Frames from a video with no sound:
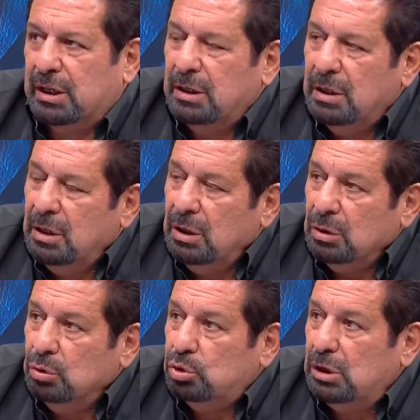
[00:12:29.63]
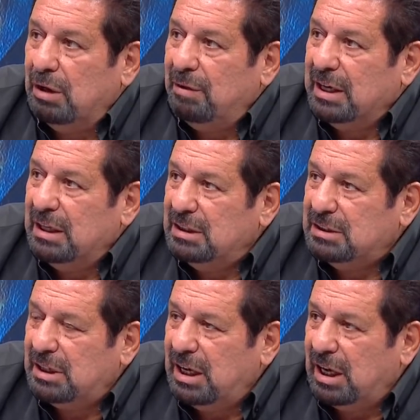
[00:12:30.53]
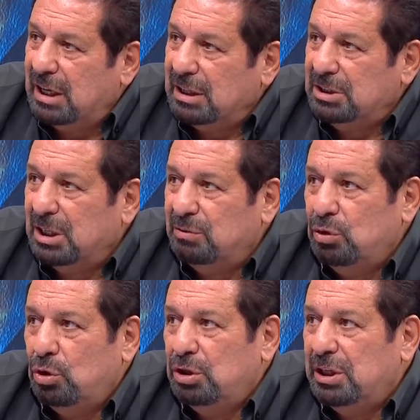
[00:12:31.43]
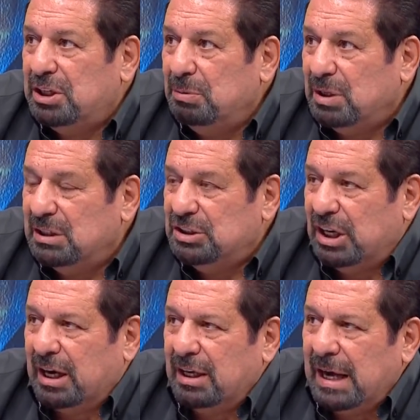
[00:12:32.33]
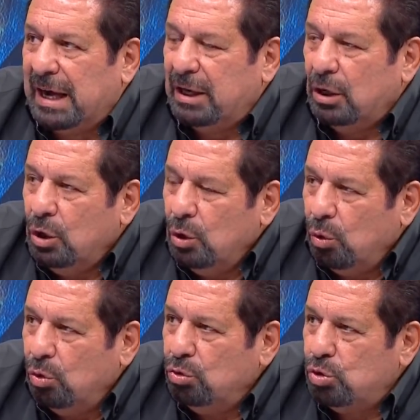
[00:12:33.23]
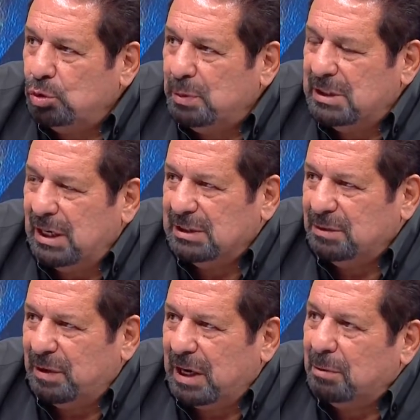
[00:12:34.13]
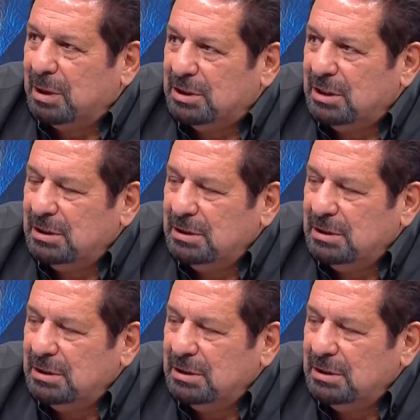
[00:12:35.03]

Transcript: Hmm. Gustave gelirse arka tarafın önünde kim kalacak? Tabii. Yani onu çözmesi lazım Fenerbahçe.